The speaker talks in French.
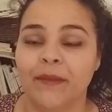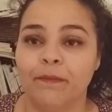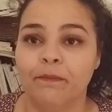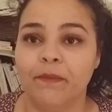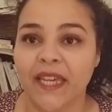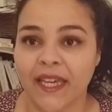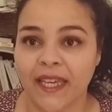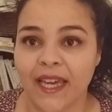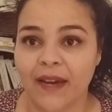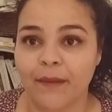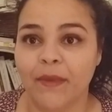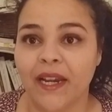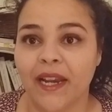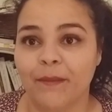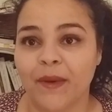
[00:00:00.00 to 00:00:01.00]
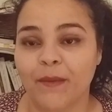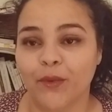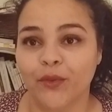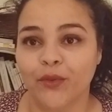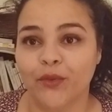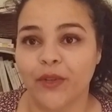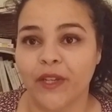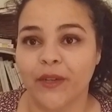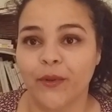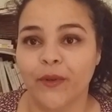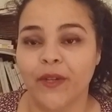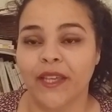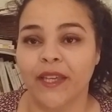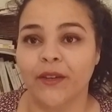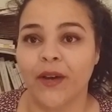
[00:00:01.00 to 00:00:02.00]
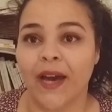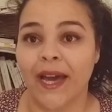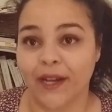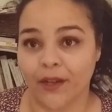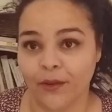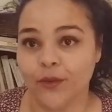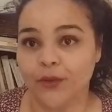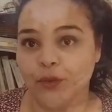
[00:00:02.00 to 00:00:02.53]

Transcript: Myriam, la maman de Léo, et euh, Alain,